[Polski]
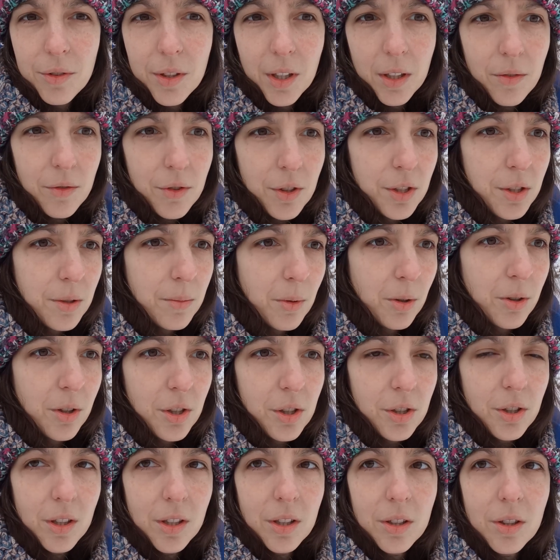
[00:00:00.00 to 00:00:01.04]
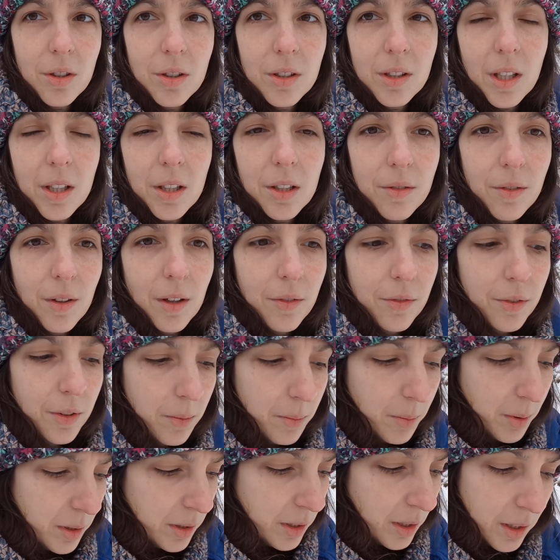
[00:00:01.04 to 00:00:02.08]
w takim wczesnym okresie nagrywała
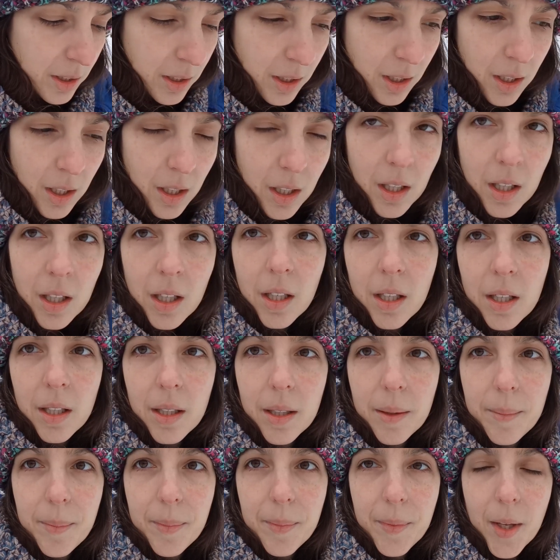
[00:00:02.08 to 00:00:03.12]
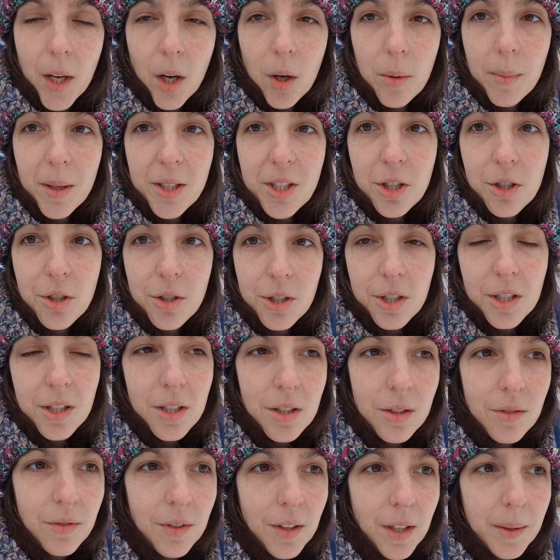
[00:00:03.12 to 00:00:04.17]
filmy o
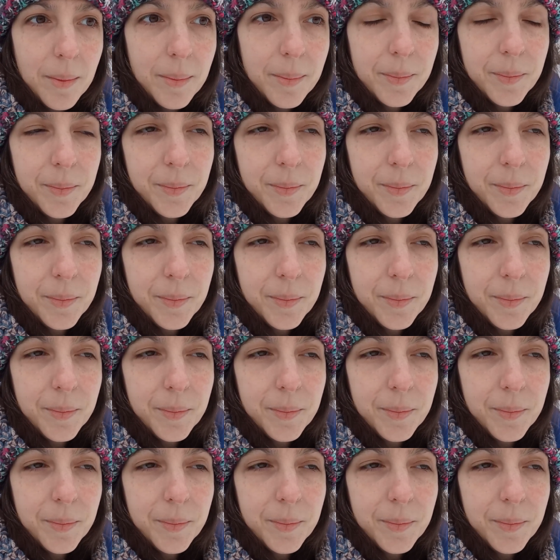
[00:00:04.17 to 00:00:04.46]
macierzyństwie.